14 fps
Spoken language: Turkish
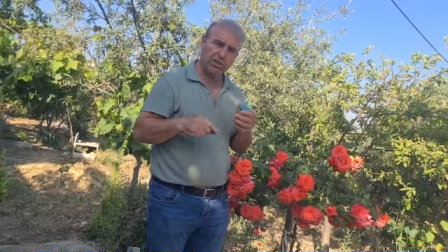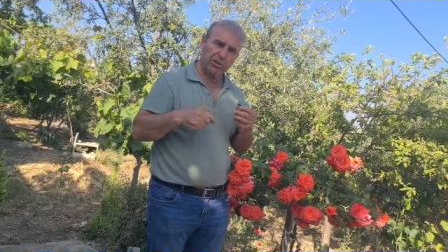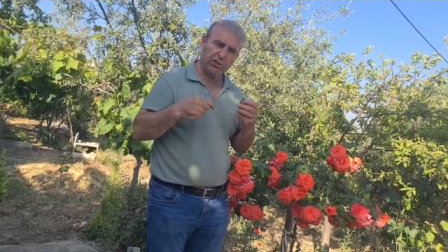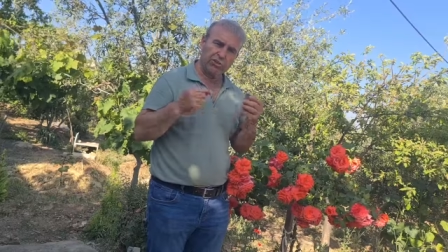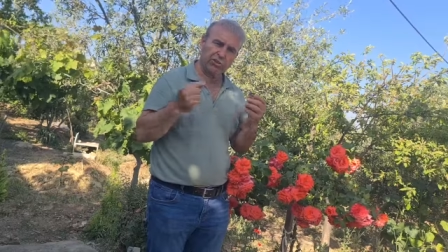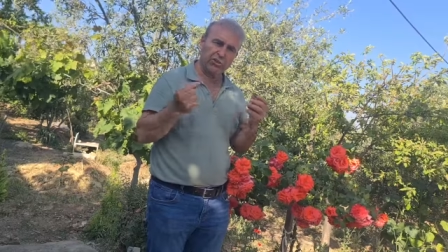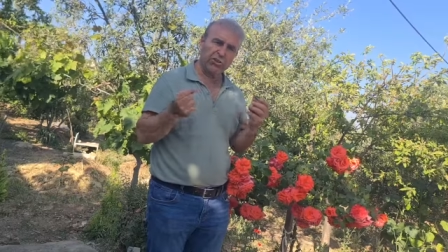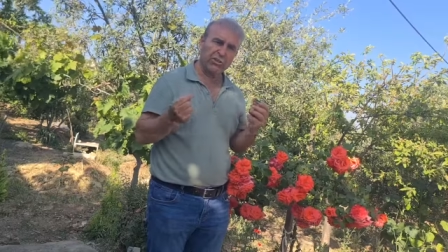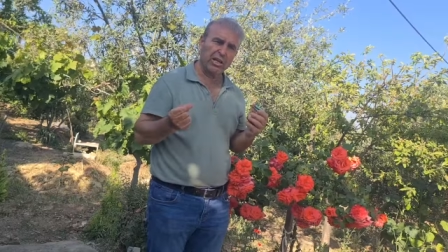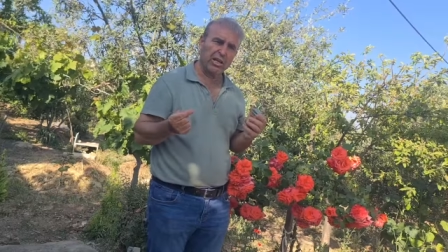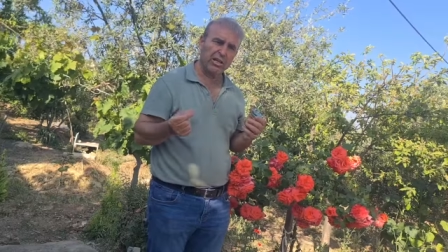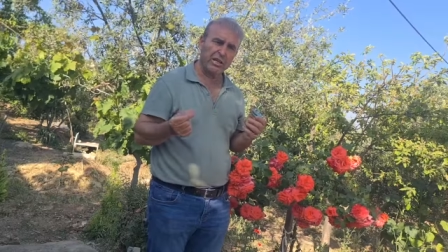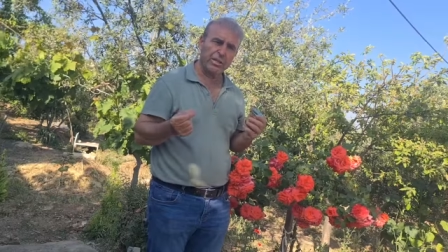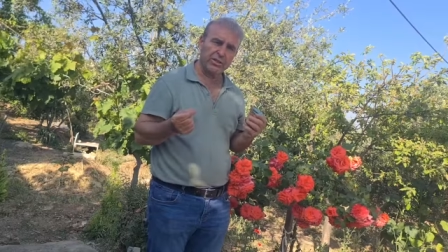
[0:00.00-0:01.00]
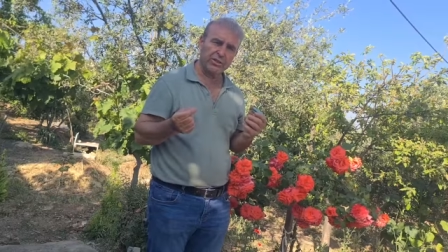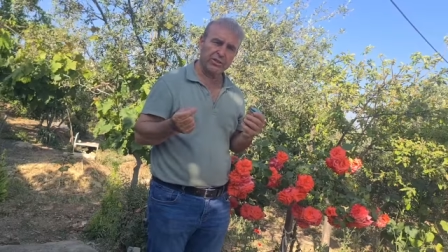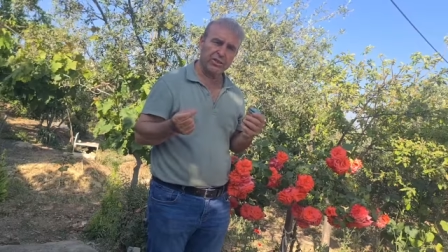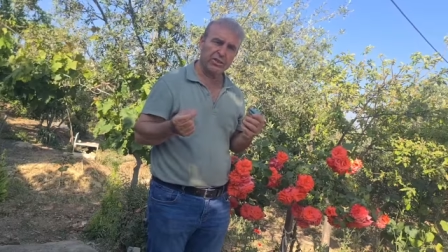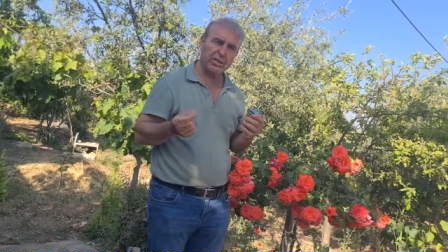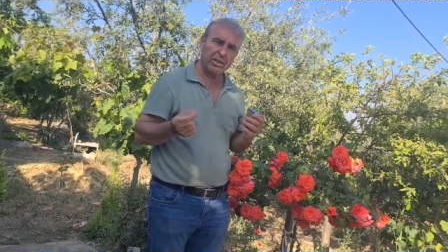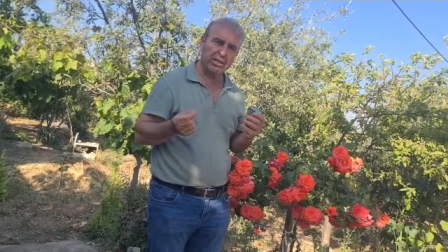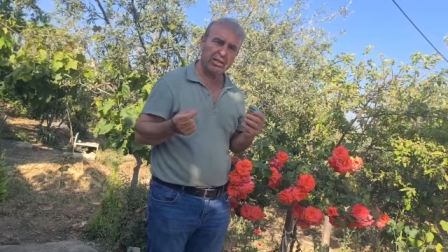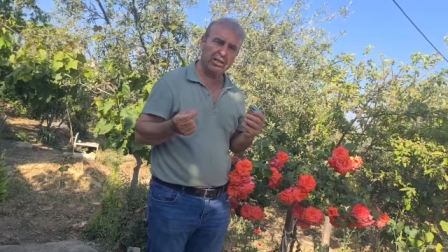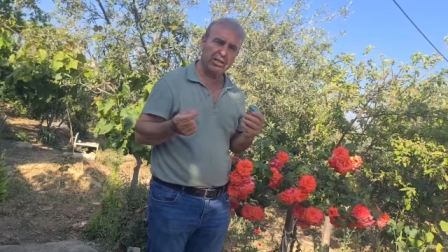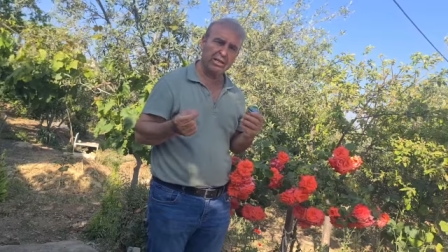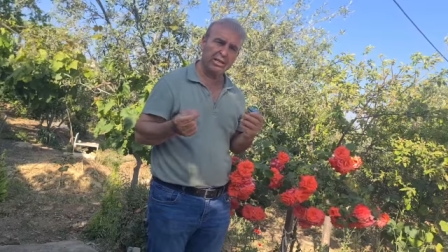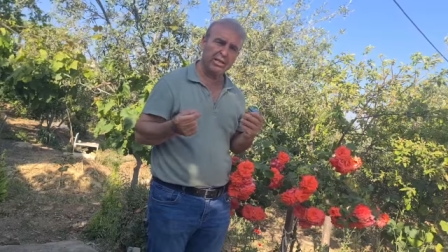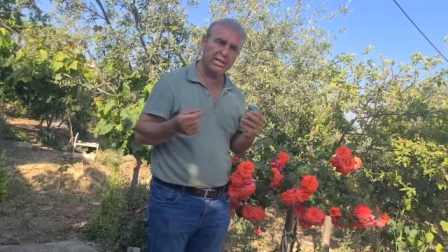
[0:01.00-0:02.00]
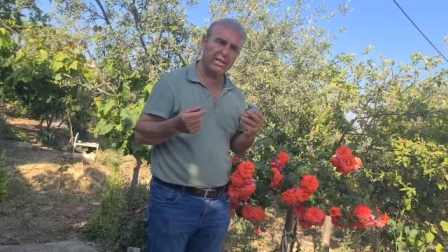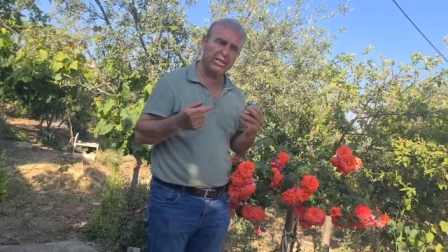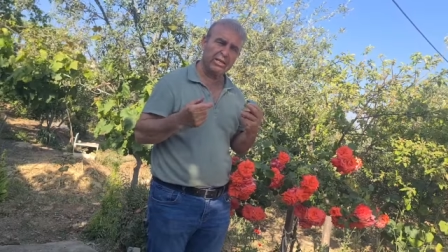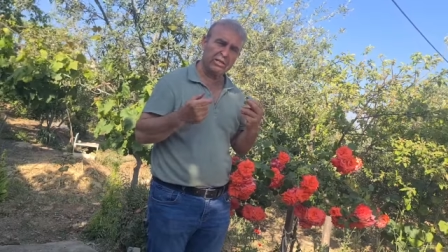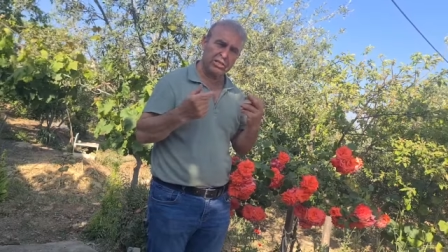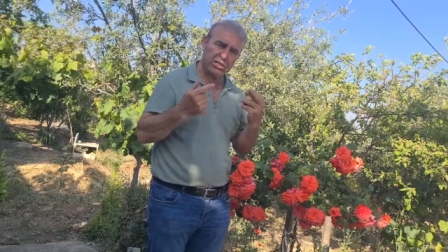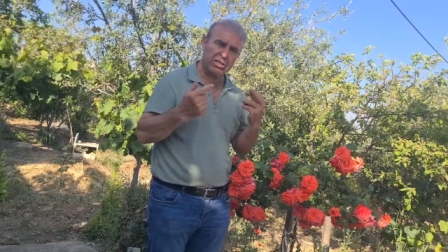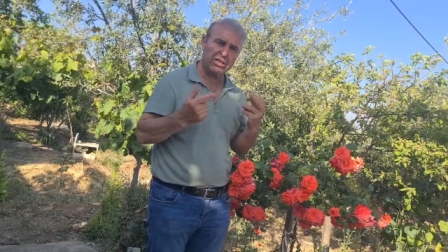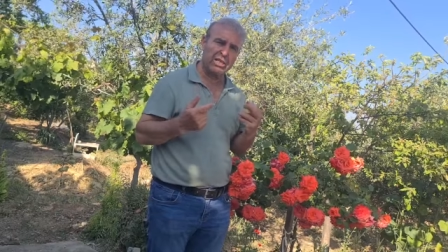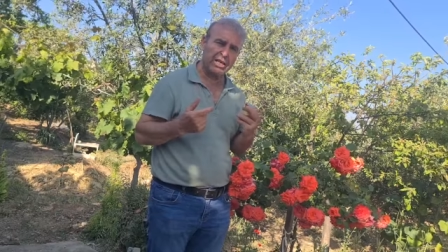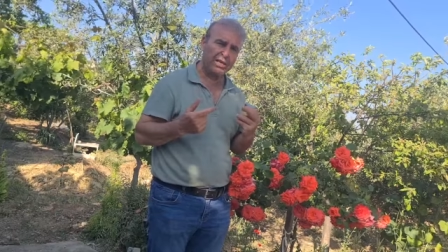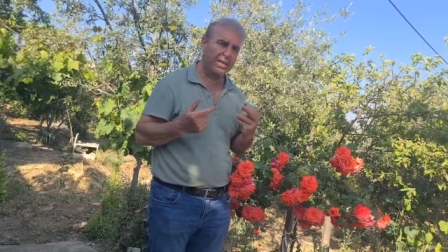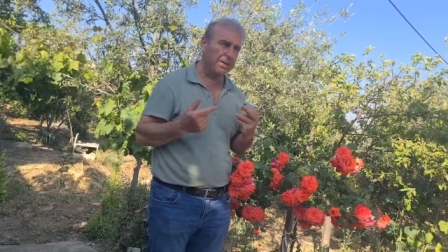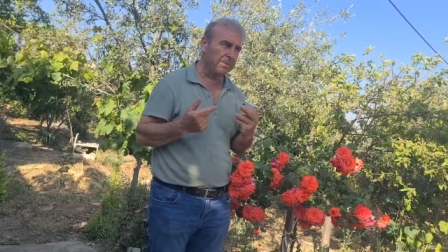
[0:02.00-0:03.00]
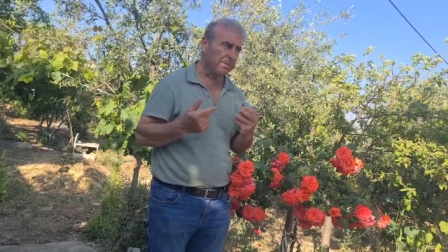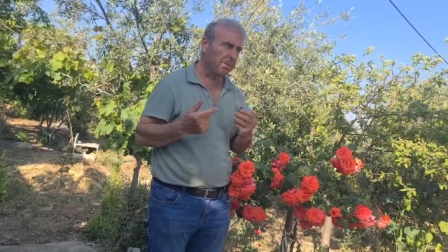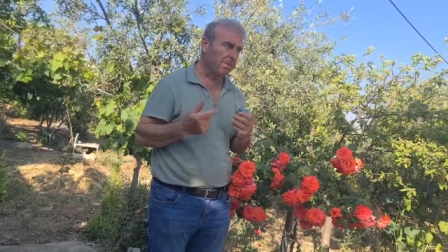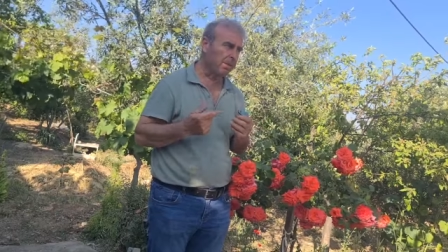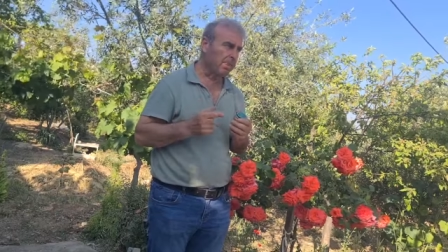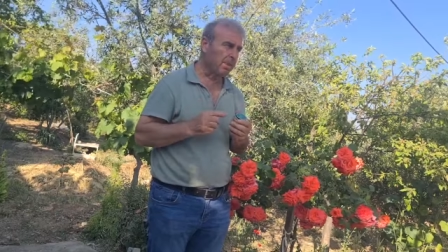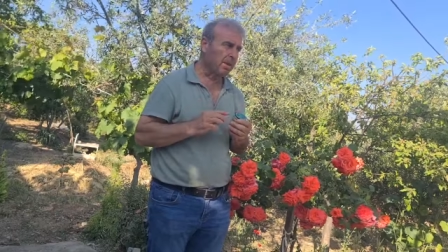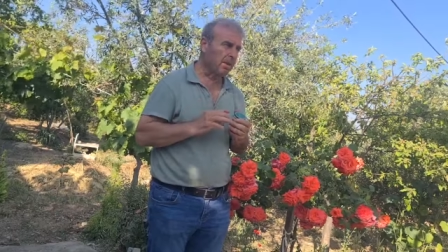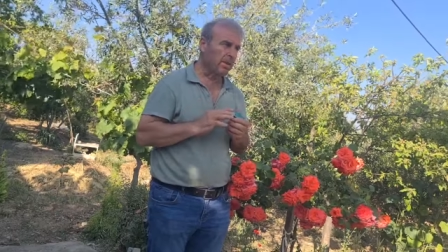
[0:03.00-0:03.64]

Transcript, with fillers: Bu azalma gerçekleşirse damar tıkanıklığı riski de azalabilir.